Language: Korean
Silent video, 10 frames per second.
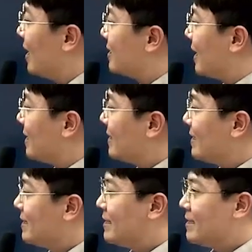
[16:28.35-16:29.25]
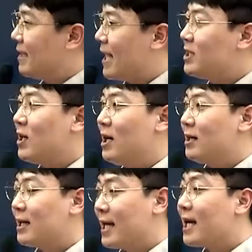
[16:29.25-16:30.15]
자,
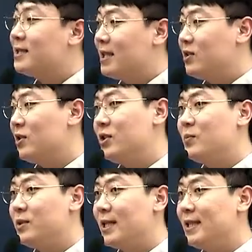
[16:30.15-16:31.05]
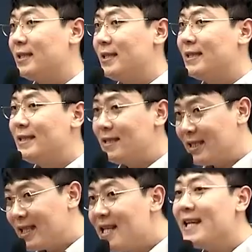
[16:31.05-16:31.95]
행정학, 그러니까 객관식 행정학 시험 문제는
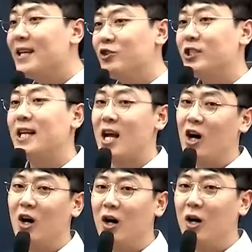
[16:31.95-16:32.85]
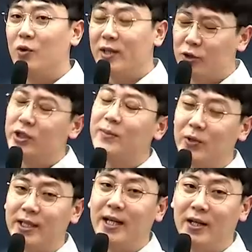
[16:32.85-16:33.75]
틀리게 출제된 거, 요게 출제
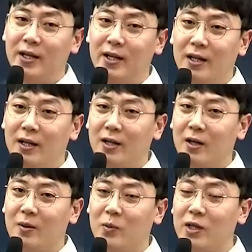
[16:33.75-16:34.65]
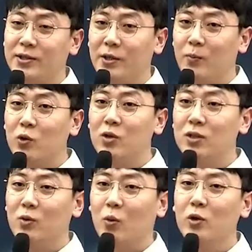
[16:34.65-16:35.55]
포인트예요. 어, 뭐겠어요?
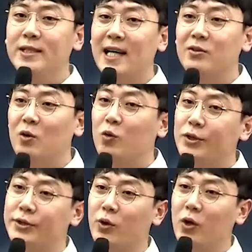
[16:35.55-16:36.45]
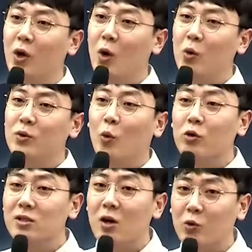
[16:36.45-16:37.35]
보통은 옳지 않은 거 고르시오, 혹은
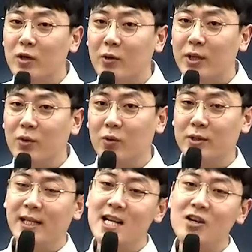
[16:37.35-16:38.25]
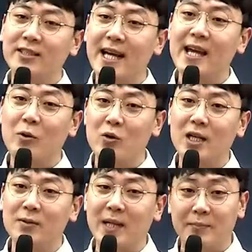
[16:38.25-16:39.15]
옳은 거 고르라고 해도 틀린 거 세 개
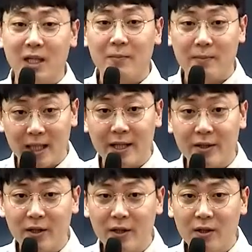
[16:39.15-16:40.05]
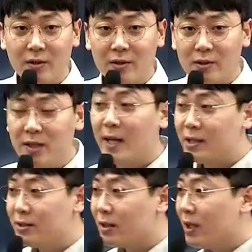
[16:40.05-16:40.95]
골라내면 답이란 말이에요. 이
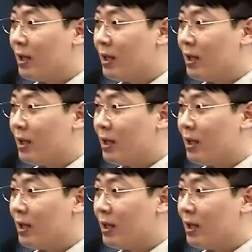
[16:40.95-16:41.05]
말은